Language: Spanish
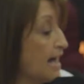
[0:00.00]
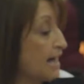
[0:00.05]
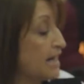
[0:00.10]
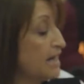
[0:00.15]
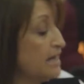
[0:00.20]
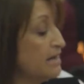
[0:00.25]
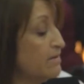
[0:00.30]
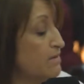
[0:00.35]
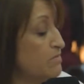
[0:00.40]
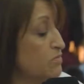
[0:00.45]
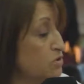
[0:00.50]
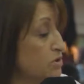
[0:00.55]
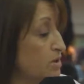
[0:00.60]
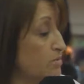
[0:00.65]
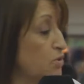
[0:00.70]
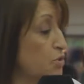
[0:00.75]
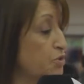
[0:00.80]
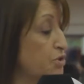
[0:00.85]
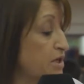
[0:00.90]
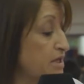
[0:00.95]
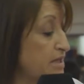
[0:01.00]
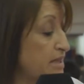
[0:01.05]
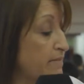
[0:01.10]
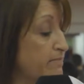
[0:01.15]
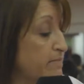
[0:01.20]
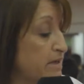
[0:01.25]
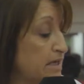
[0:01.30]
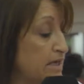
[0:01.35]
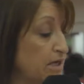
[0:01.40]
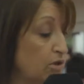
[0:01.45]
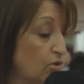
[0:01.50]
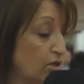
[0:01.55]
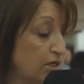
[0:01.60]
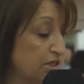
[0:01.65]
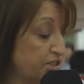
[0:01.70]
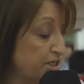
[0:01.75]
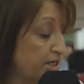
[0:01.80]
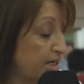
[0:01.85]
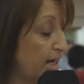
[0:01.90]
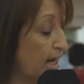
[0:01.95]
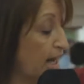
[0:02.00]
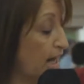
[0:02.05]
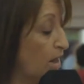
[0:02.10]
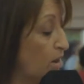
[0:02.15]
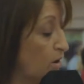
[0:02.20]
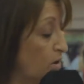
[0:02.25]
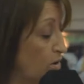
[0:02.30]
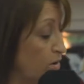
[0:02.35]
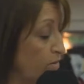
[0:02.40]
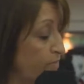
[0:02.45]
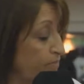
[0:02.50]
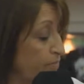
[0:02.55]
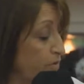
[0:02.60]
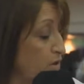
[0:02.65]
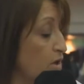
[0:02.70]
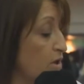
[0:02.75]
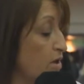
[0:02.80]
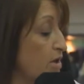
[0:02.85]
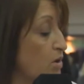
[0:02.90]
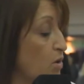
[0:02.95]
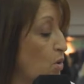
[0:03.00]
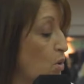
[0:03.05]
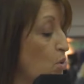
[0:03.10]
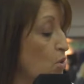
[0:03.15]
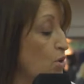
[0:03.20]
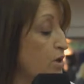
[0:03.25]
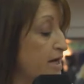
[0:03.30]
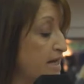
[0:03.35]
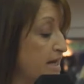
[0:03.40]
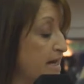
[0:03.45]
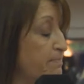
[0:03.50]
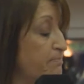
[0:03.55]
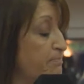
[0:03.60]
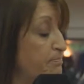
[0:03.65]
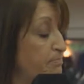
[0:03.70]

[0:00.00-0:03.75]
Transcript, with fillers: Acá le vamos a mostrar también que nos ha llegado un crepe